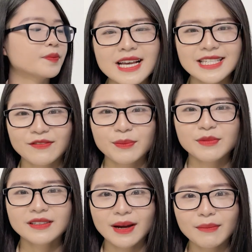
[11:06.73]
Sản phẩm
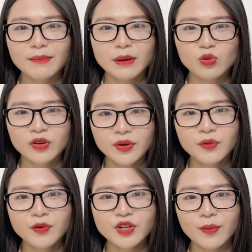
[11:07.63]
thứ 5 mà mình muốn
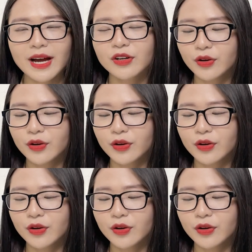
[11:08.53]
review cho các bạn